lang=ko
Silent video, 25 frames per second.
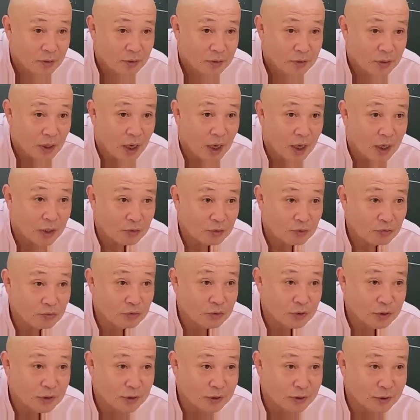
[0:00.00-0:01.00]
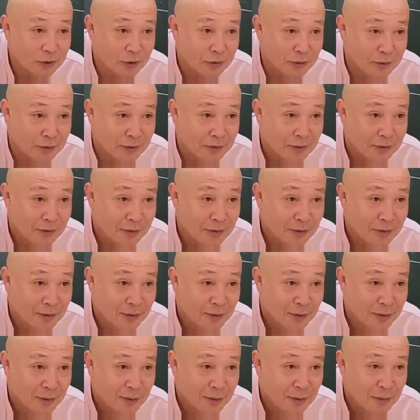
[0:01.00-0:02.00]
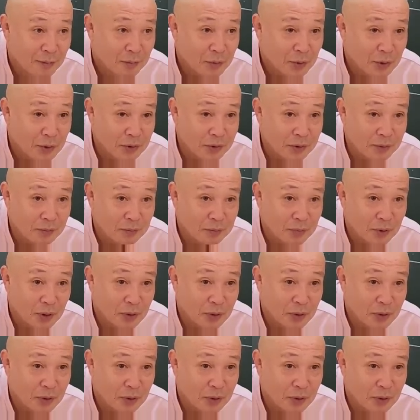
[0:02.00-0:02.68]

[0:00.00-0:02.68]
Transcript: 사, 흉신격, 편인,